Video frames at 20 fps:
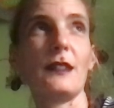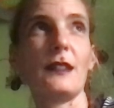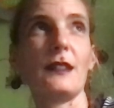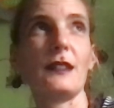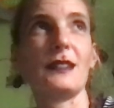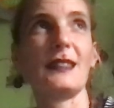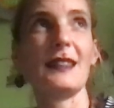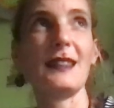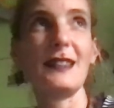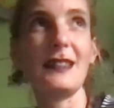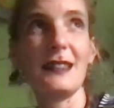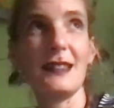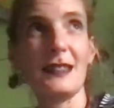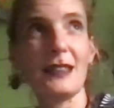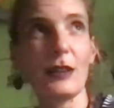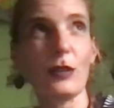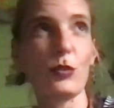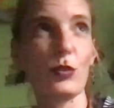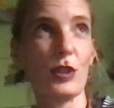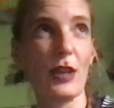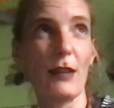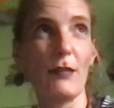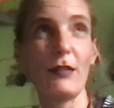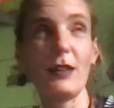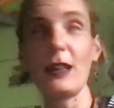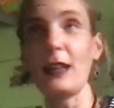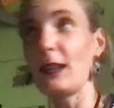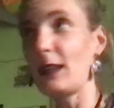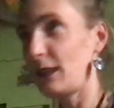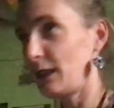Ces désirs que
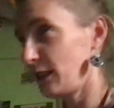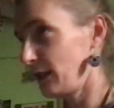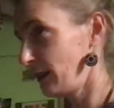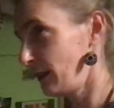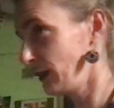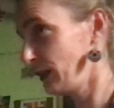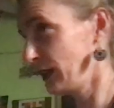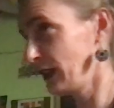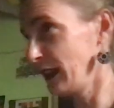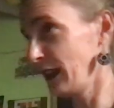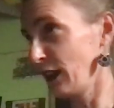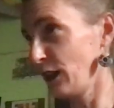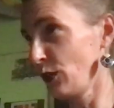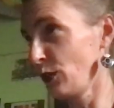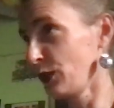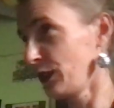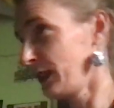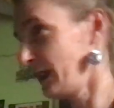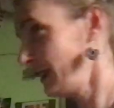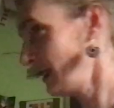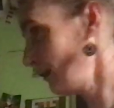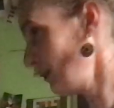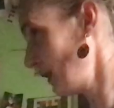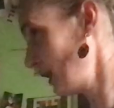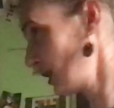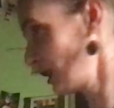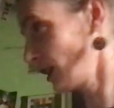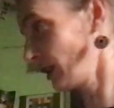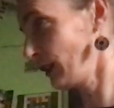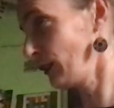j'avais, néerlandais,
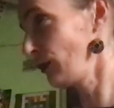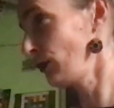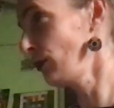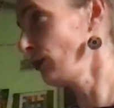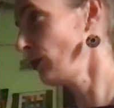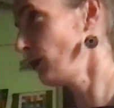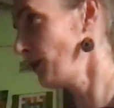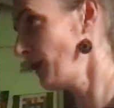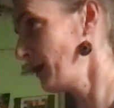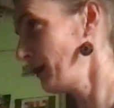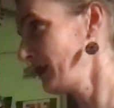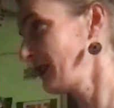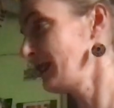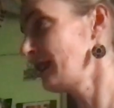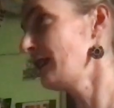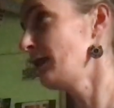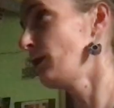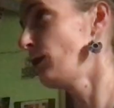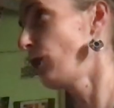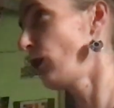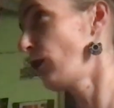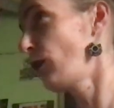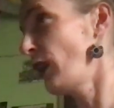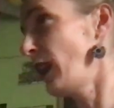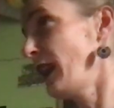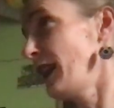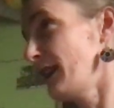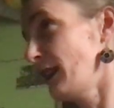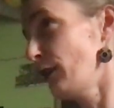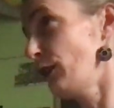machin et tout, même si, bon
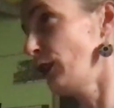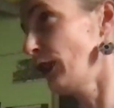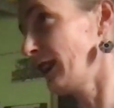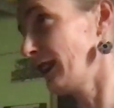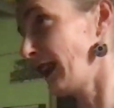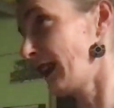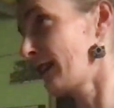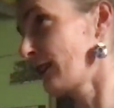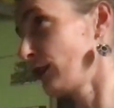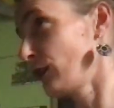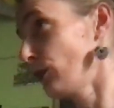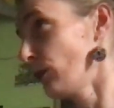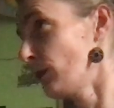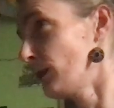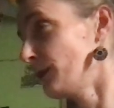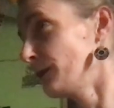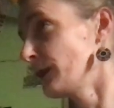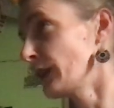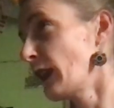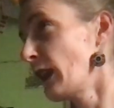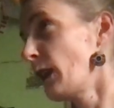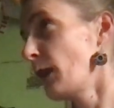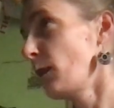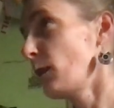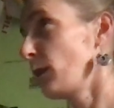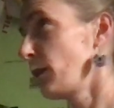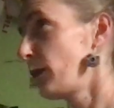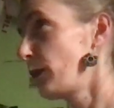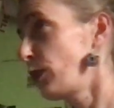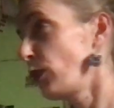voilà, il y avait une attraction
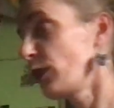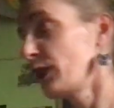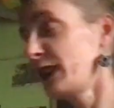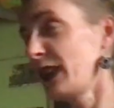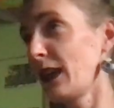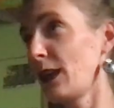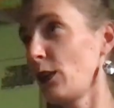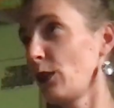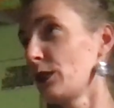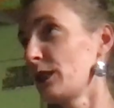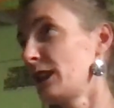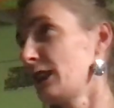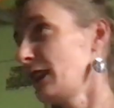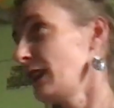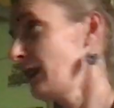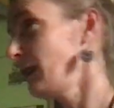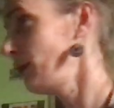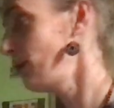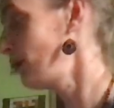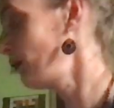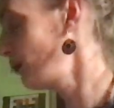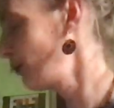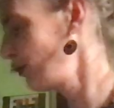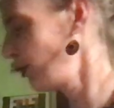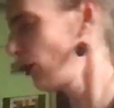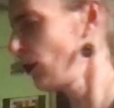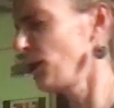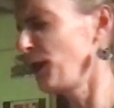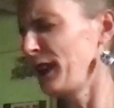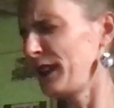pour le néerlandais, pour
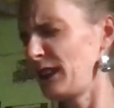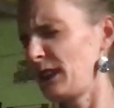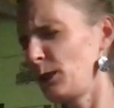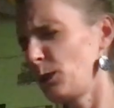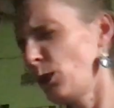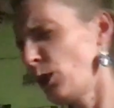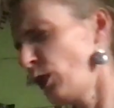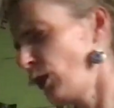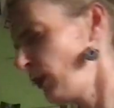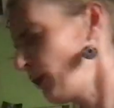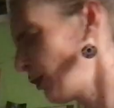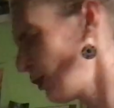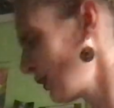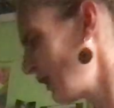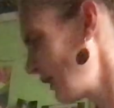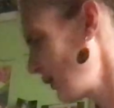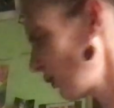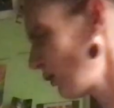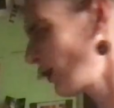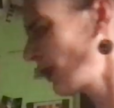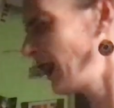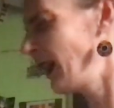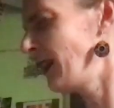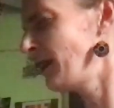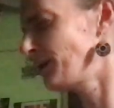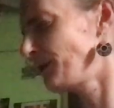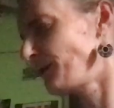le bâtiment, pour ces trucs-là.